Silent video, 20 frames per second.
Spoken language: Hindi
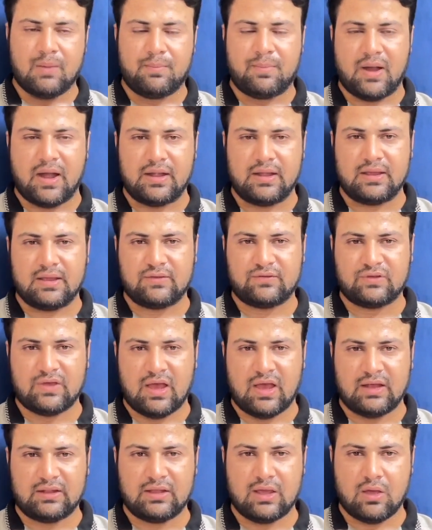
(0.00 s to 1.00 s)
पार्टी के
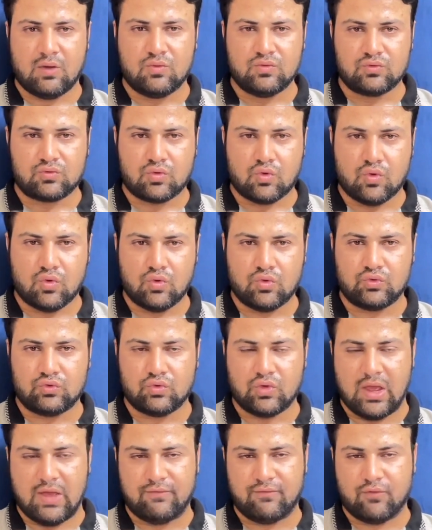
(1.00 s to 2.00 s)
साथ हैं उनको
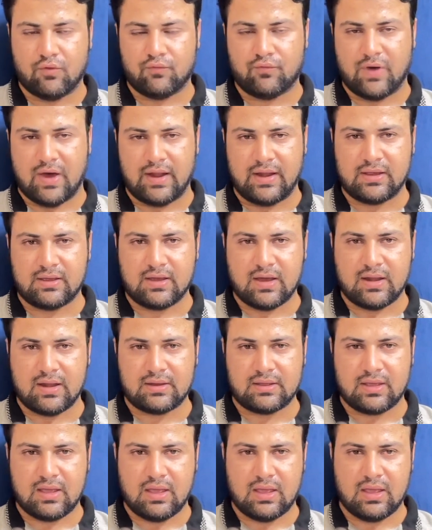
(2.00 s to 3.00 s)
जो है वो फारग
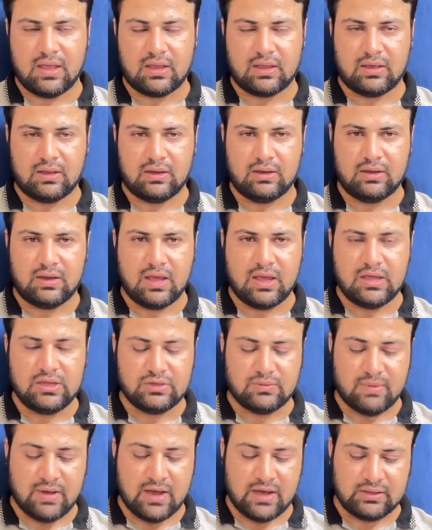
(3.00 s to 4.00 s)
करके एक नई
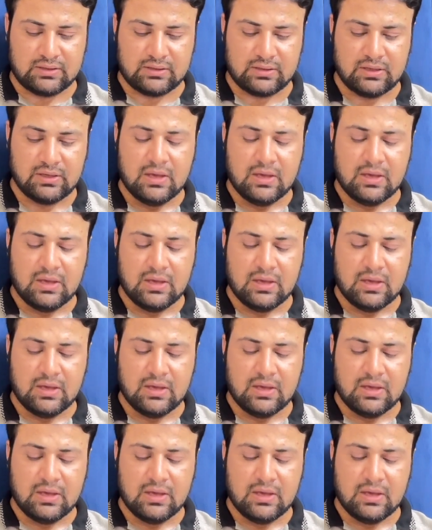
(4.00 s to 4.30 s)
जमात